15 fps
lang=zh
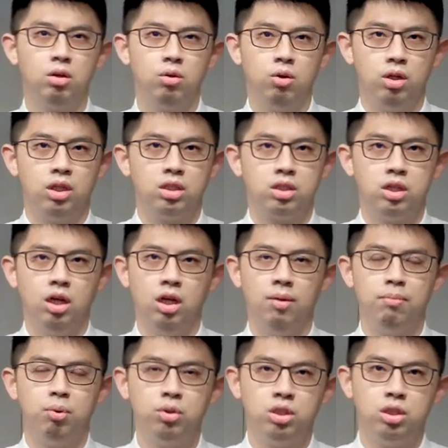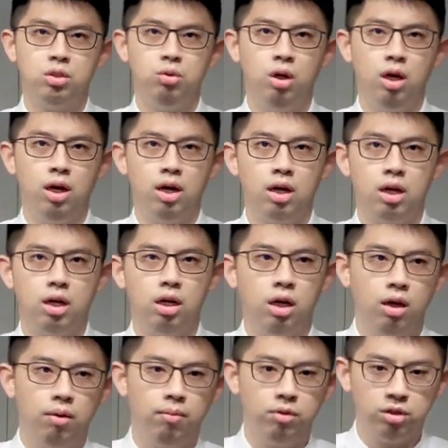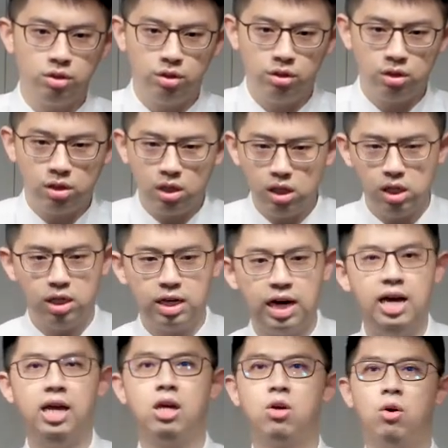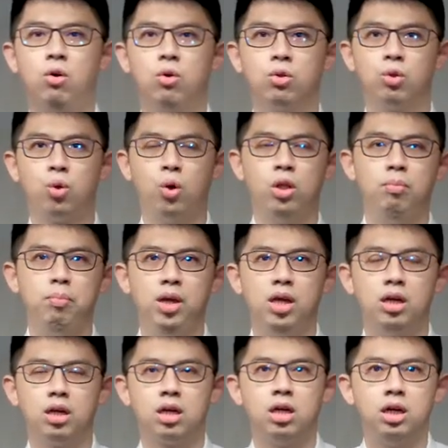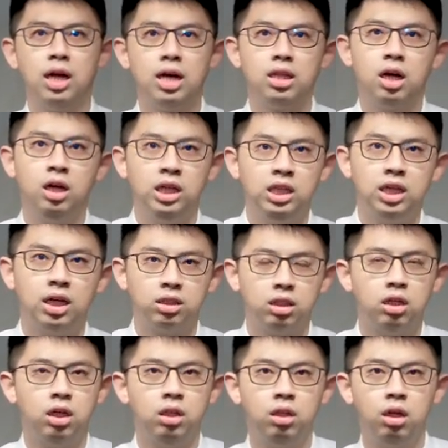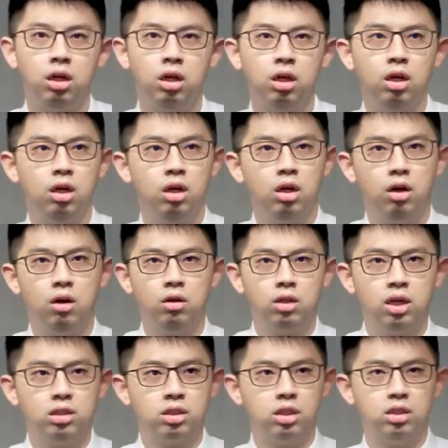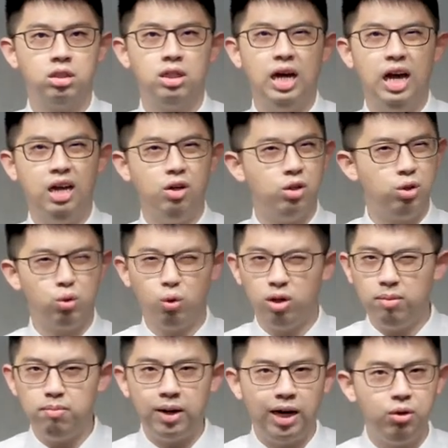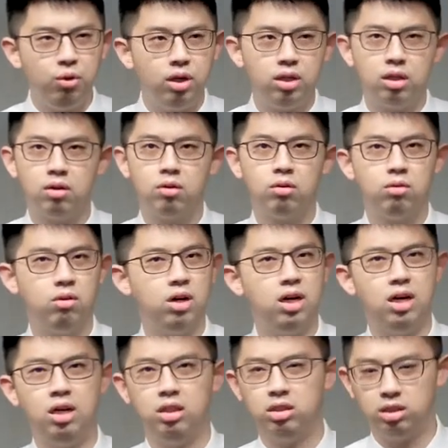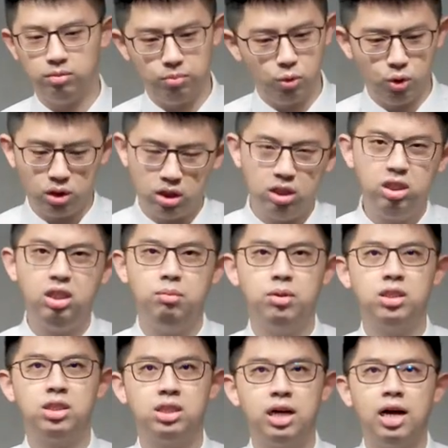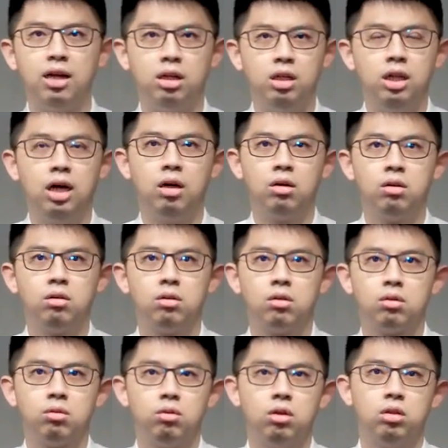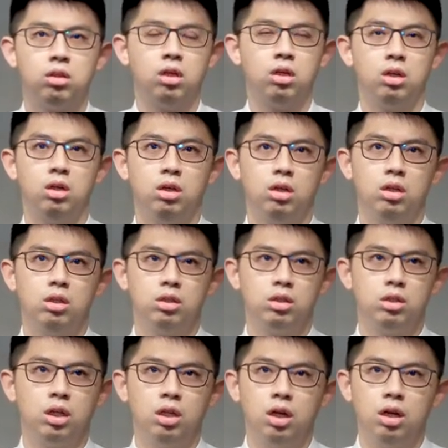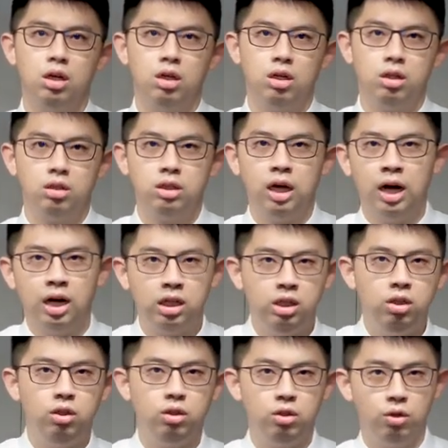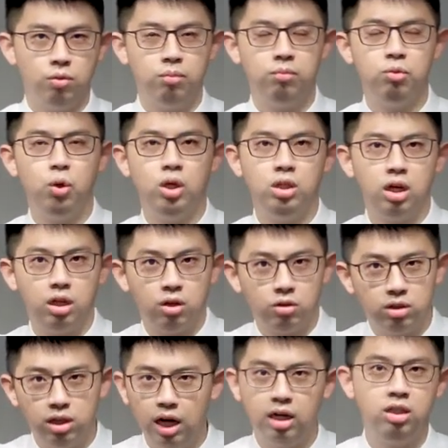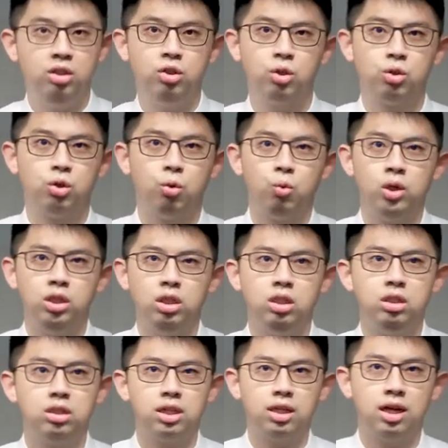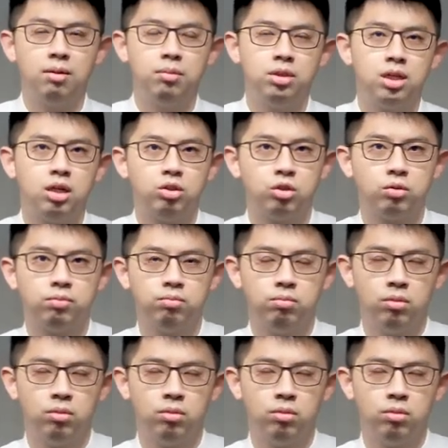哇，那神很不喜悦啊。史地开口吞灭了可拉党一党的人，好，那甚至还有很多人埋怨：哇，摩西，你们杀人呐！那神呐，哪里有怨言哦？那里就有瘟疫在他们当中。